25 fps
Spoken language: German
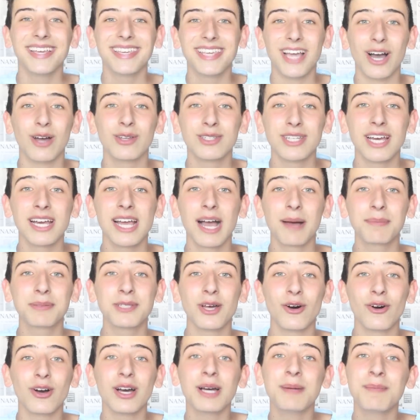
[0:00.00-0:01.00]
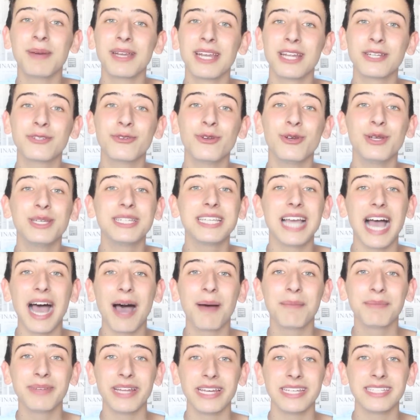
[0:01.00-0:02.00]
Ja, und dann gab es auch immer natürlich
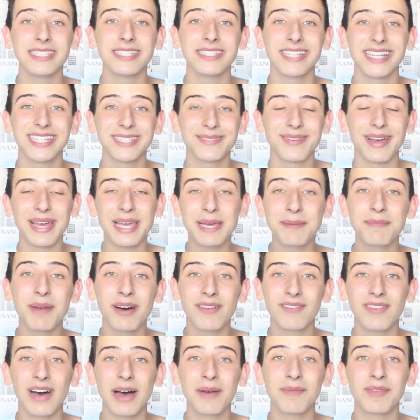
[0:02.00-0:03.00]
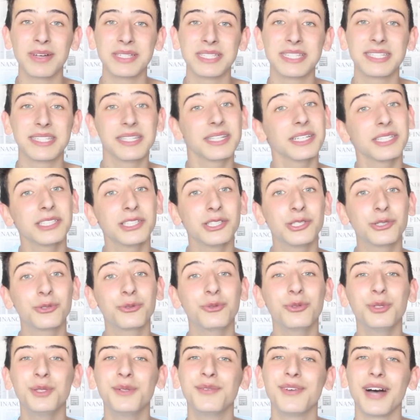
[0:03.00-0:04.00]
Abendessen. Das war immer warm, was ich richtig
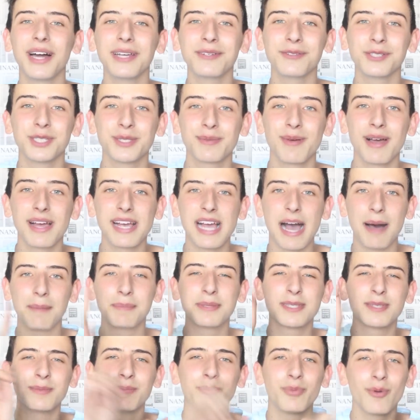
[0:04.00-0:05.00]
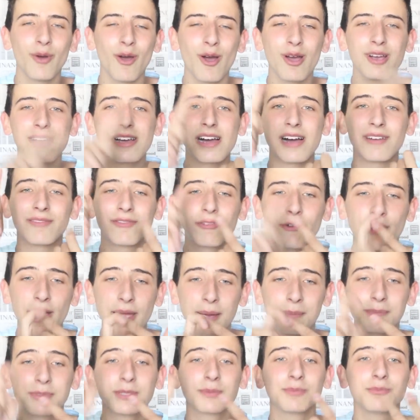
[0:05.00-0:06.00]
cool fand. Und zwar gab es Burger,
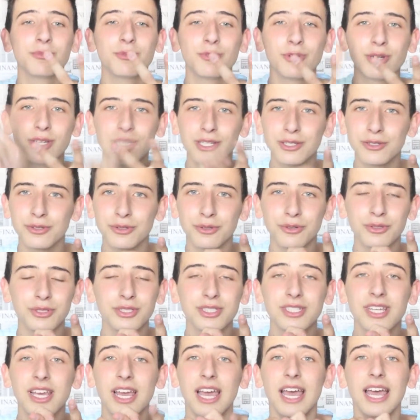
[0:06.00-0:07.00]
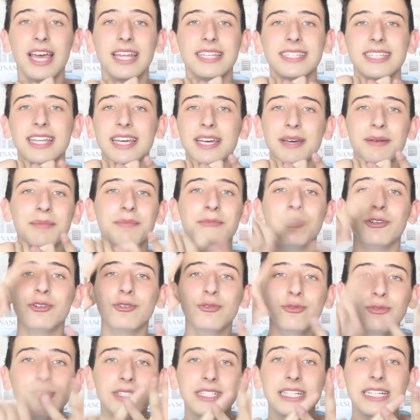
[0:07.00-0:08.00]
Wraps, Burritos, ähm,
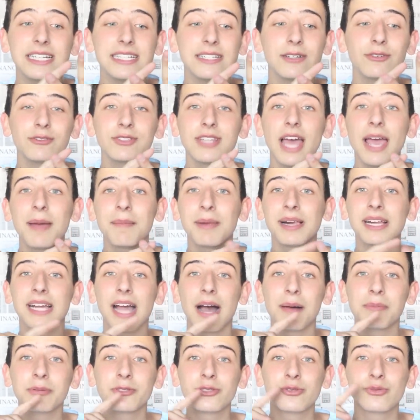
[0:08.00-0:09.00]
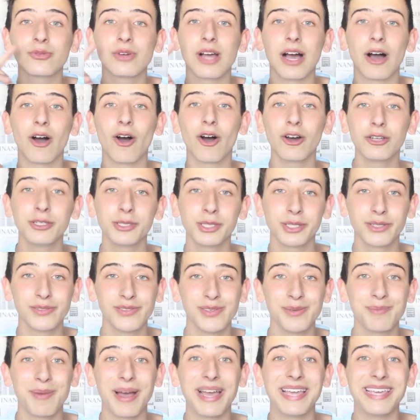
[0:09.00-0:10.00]
Nudeln und einmal gab es sogar Hotdogs
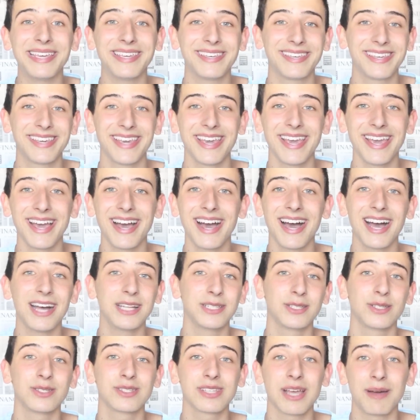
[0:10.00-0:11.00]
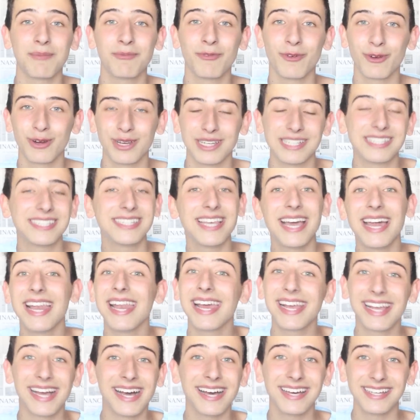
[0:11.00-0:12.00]
wie bei Ikea. Also es gab wirklich sehr
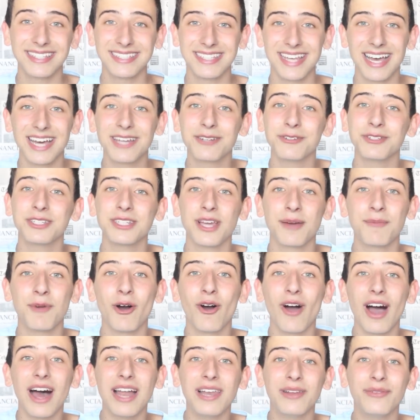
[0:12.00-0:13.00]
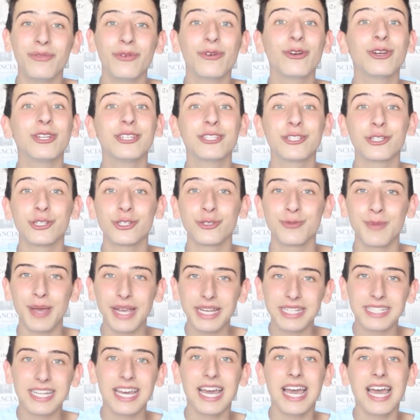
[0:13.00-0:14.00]
leckere Sachen und die haben auch alle wirklich
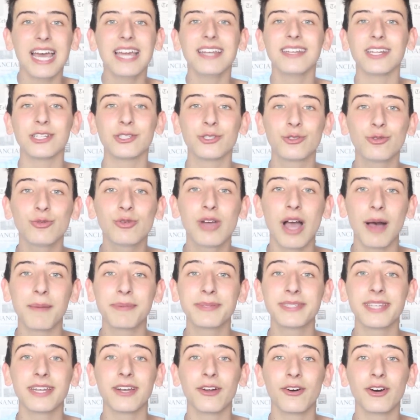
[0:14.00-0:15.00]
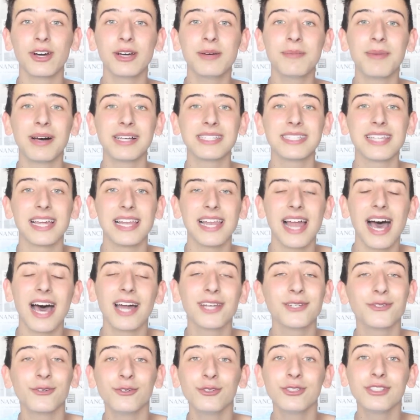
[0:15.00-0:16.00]
geschmeckt. Dazu gab es dann auch immer
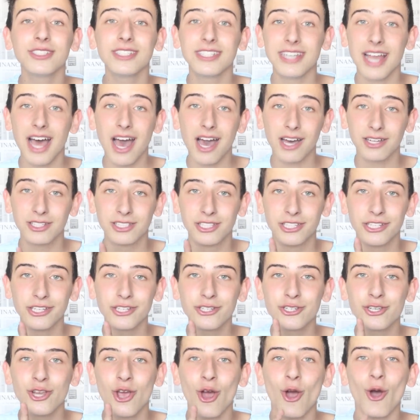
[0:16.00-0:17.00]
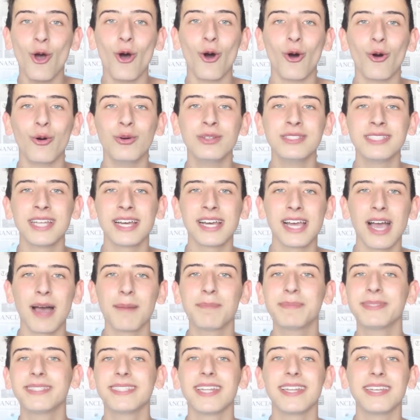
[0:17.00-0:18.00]
Salat und Nachtisch und dann
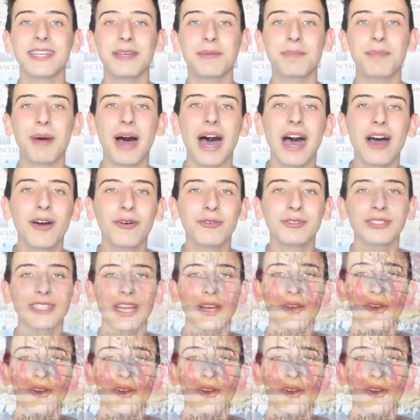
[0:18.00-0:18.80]
gab es dann eine Bar und